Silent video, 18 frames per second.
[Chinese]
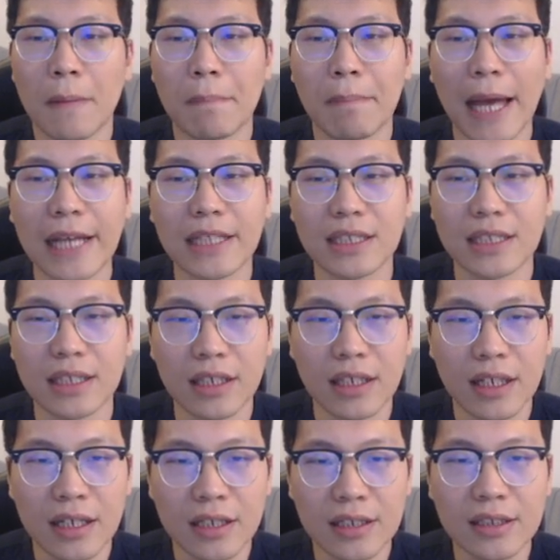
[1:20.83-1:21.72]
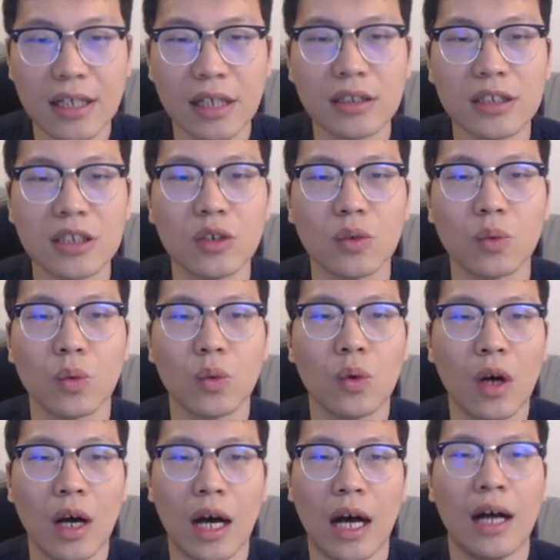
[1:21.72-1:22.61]
白棋象 g
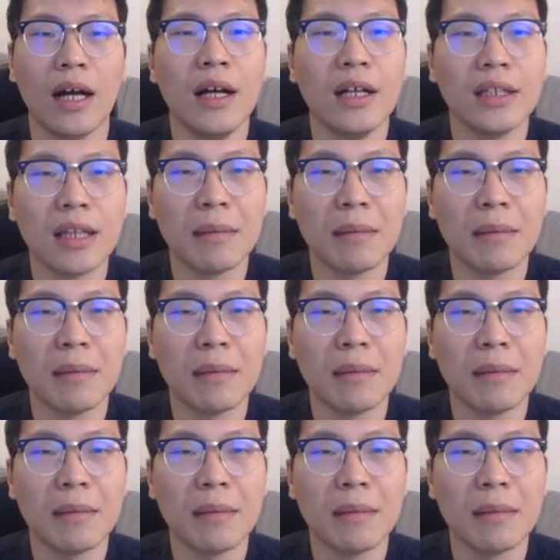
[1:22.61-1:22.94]
五啊。